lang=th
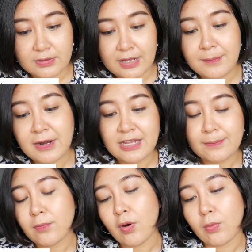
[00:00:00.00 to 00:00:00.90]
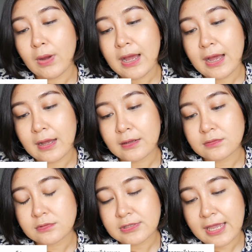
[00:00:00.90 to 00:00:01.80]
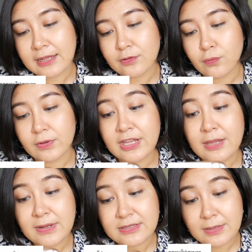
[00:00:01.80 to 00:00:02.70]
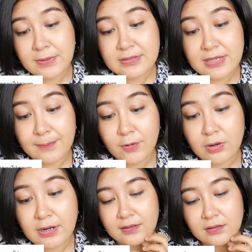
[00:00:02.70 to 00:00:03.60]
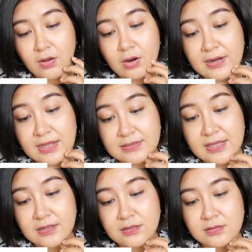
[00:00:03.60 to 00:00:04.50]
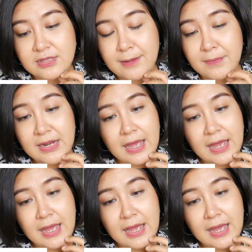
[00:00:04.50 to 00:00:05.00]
ในพันทิปบอกว่าใส่ถูกวิธีมันจะไม่เจ็บกรณีซิงคือใส่ไม่